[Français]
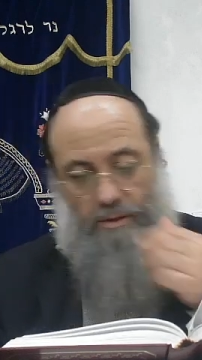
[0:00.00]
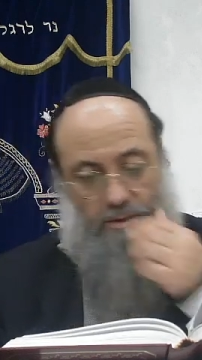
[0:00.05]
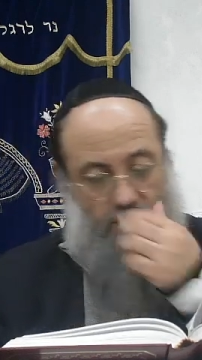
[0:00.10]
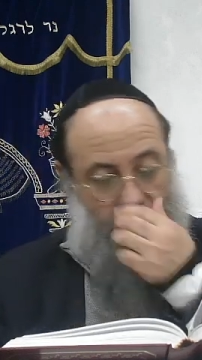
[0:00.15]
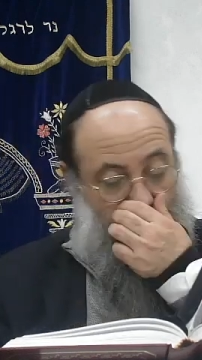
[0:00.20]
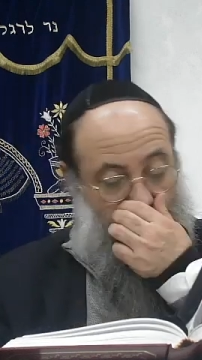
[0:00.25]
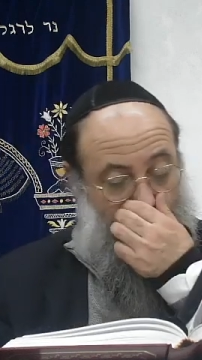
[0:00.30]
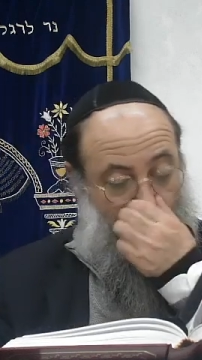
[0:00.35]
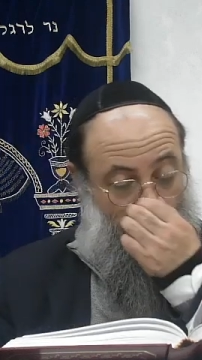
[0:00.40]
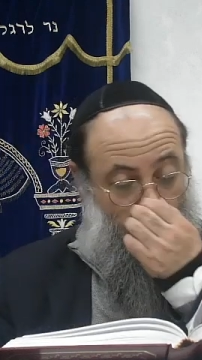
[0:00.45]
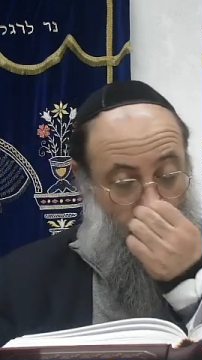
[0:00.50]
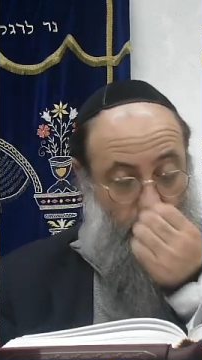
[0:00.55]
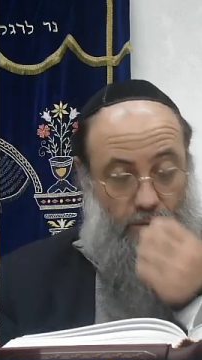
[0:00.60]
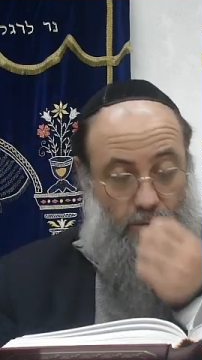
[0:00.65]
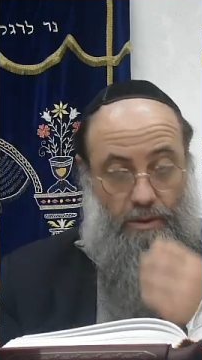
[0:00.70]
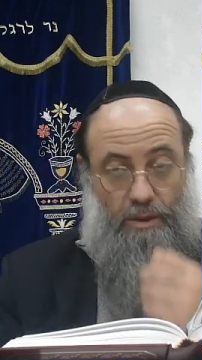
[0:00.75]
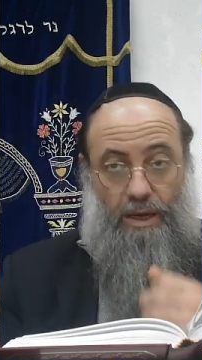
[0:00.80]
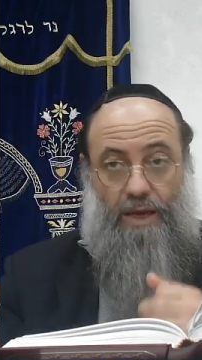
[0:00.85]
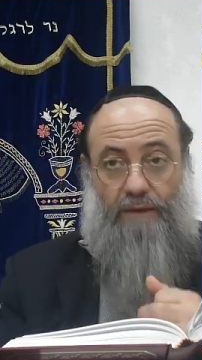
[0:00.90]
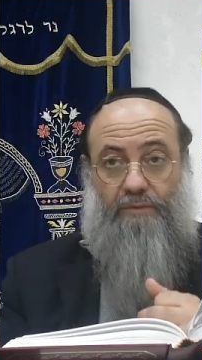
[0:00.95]
c'est que,
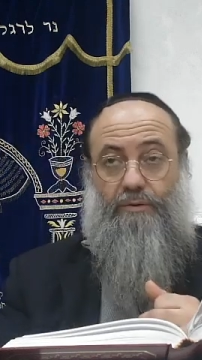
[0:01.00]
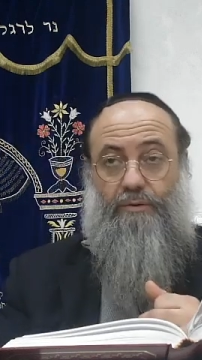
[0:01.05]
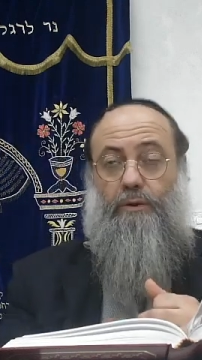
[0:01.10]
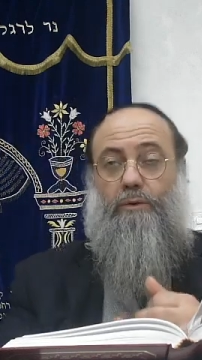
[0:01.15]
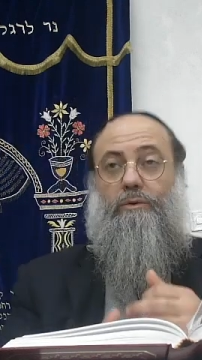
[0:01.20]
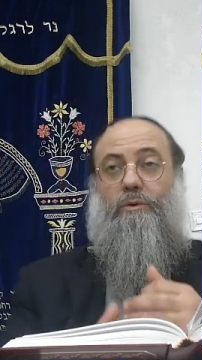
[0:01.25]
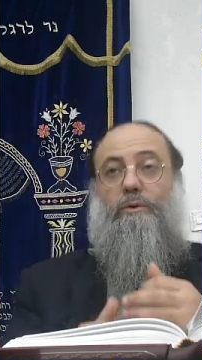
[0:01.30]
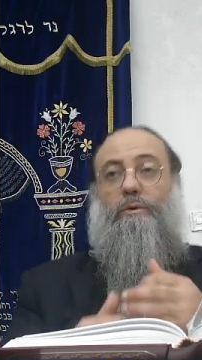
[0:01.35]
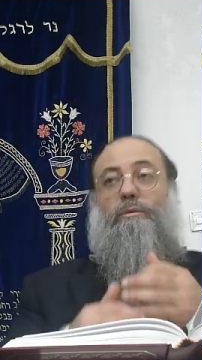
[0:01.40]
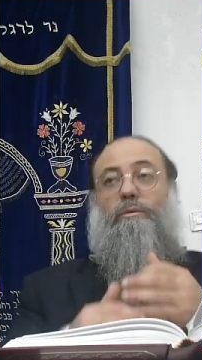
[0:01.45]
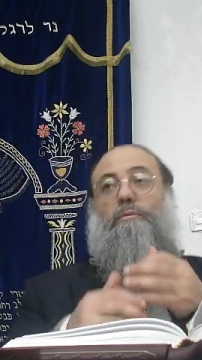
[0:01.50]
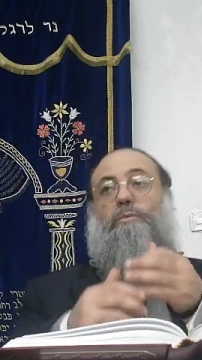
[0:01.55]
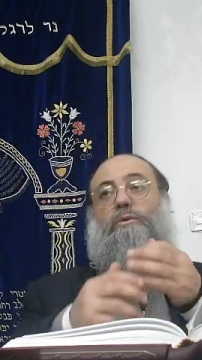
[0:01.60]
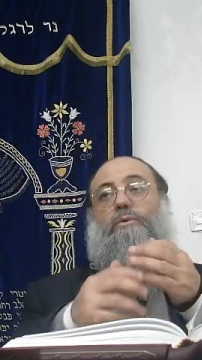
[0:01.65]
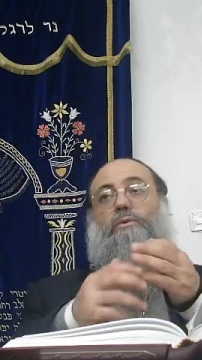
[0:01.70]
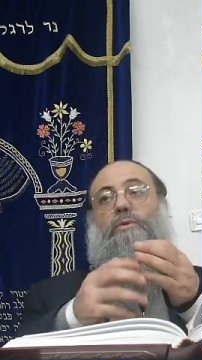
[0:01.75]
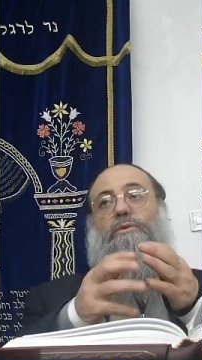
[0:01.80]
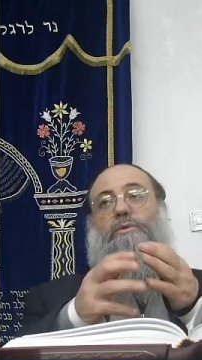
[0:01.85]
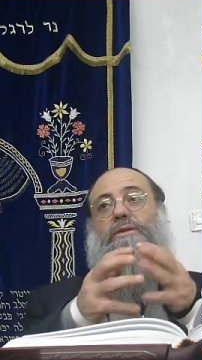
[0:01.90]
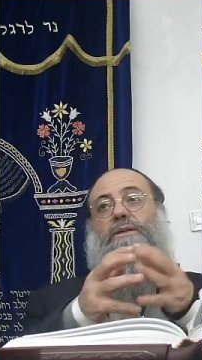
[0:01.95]
avant de
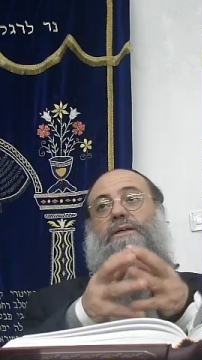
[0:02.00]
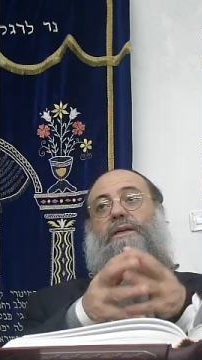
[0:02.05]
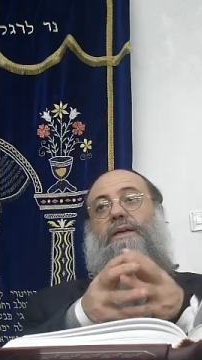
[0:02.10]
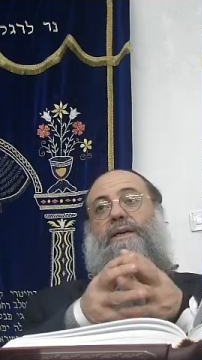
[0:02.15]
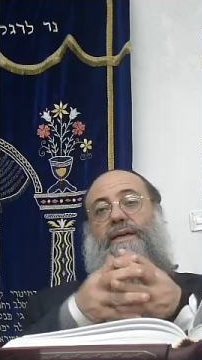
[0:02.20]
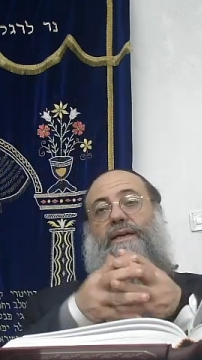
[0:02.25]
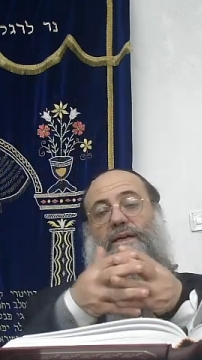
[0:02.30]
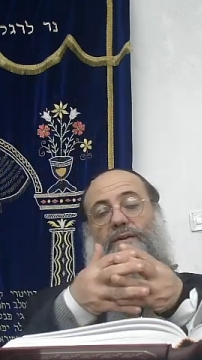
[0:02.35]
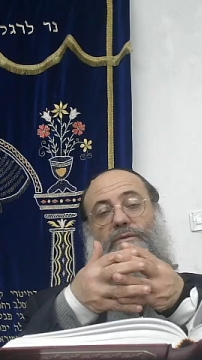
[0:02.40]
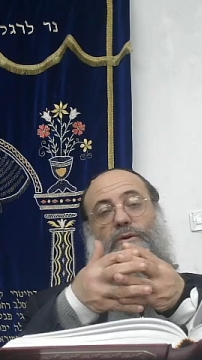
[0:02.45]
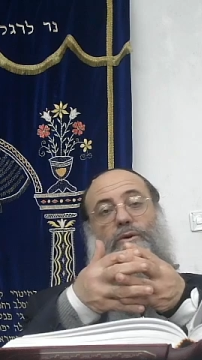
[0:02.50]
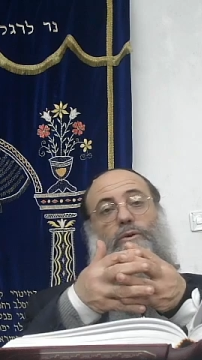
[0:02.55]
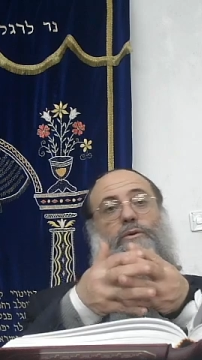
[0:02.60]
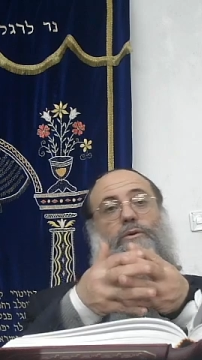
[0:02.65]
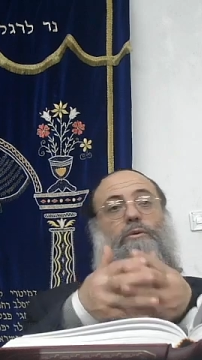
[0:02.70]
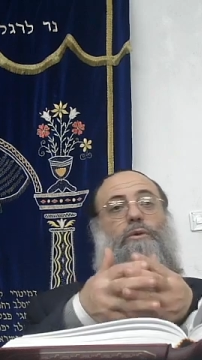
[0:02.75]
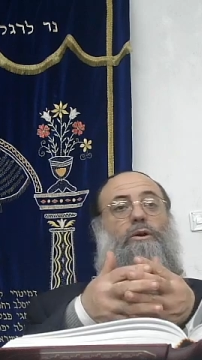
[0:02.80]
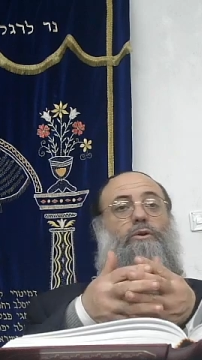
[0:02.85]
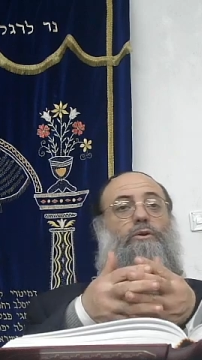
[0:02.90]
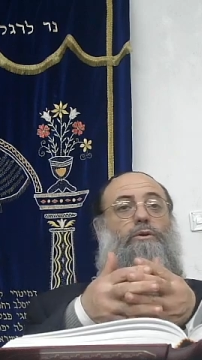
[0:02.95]
considérer, avoir le
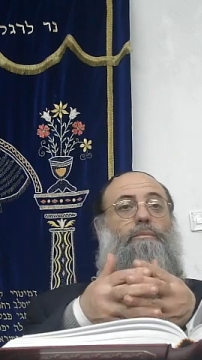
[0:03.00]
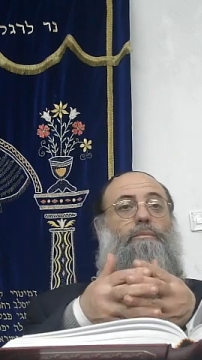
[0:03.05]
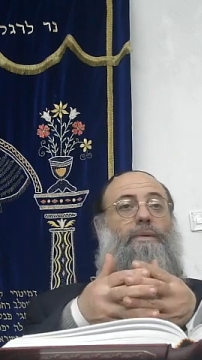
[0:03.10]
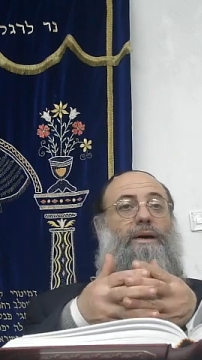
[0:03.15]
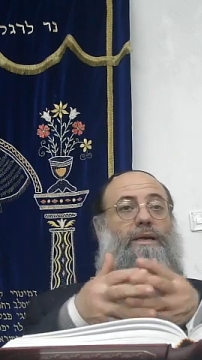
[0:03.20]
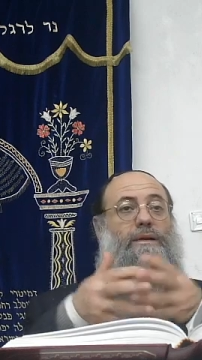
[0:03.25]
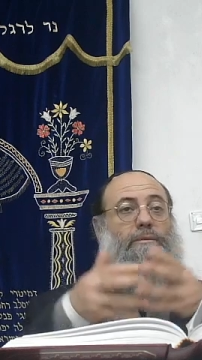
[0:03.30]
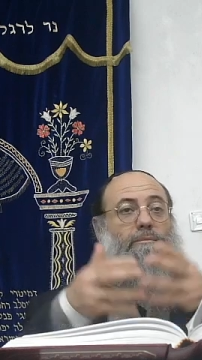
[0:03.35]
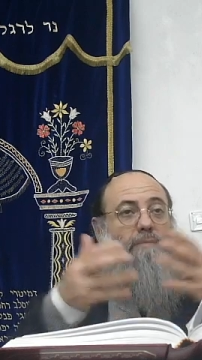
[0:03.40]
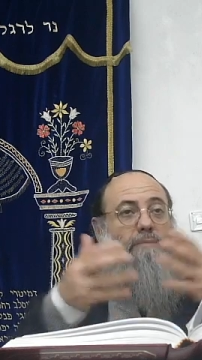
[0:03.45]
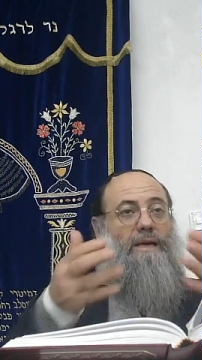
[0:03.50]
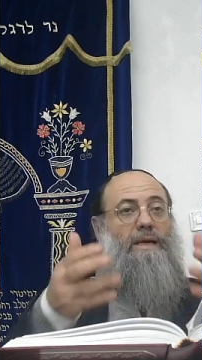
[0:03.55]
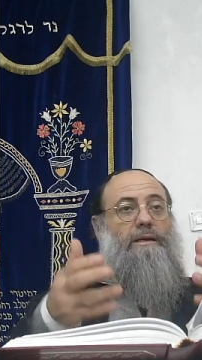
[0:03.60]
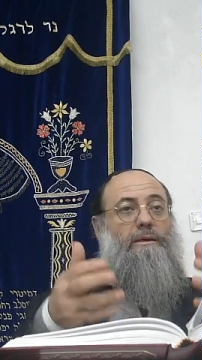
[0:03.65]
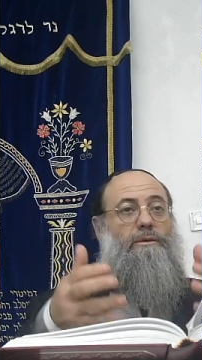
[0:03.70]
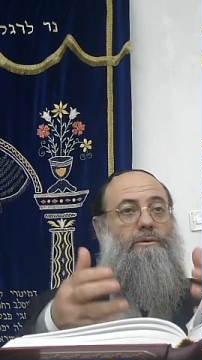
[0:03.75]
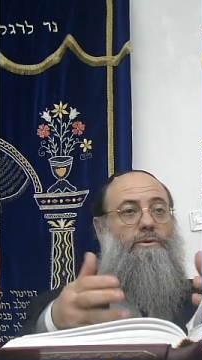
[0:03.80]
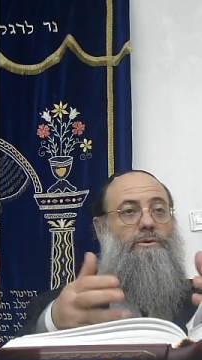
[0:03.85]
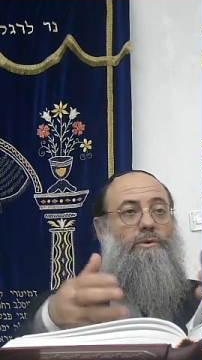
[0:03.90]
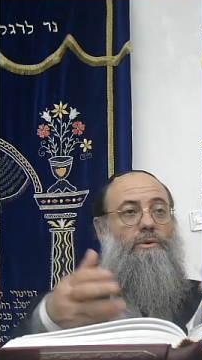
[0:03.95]
droit de parler
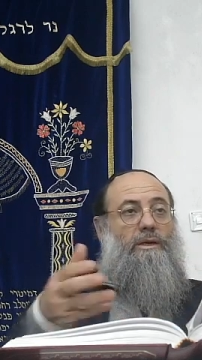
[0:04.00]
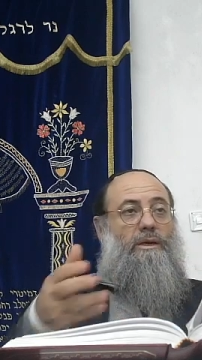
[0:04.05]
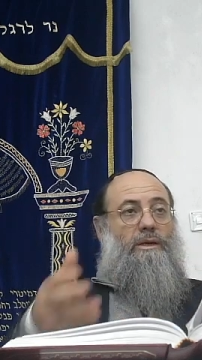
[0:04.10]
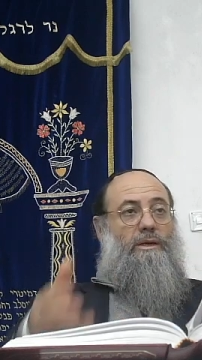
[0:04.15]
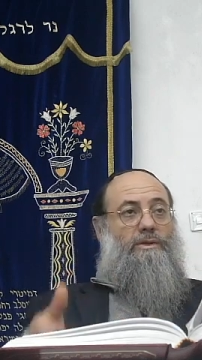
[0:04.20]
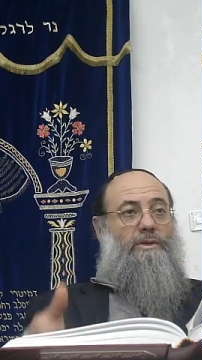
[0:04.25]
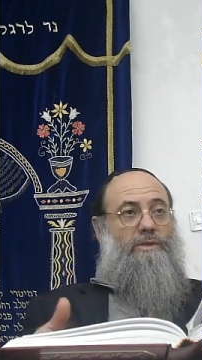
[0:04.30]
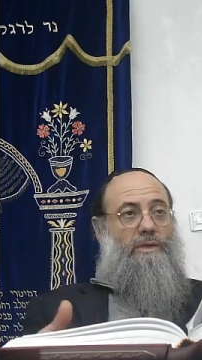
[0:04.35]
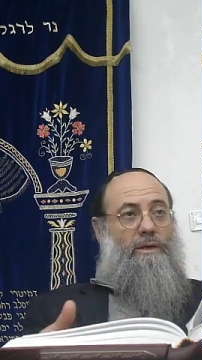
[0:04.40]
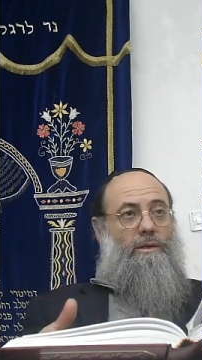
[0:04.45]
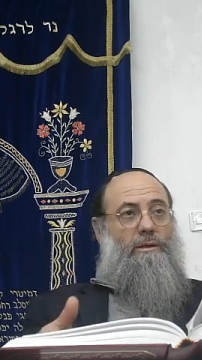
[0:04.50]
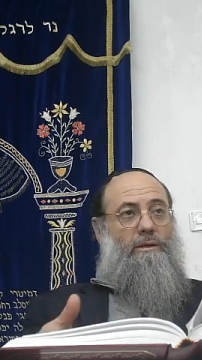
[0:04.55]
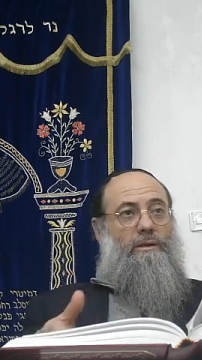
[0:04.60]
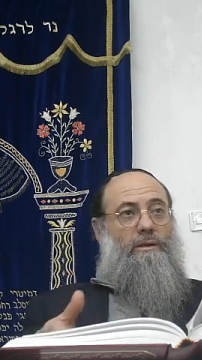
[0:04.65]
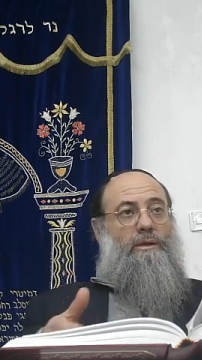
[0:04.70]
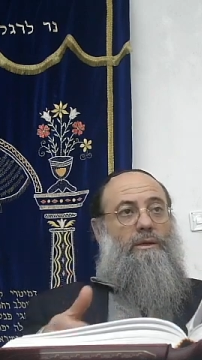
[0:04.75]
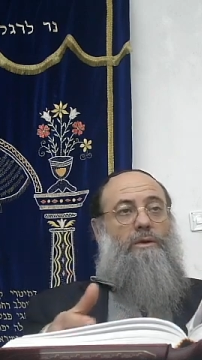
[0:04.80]
mal sur un rachat,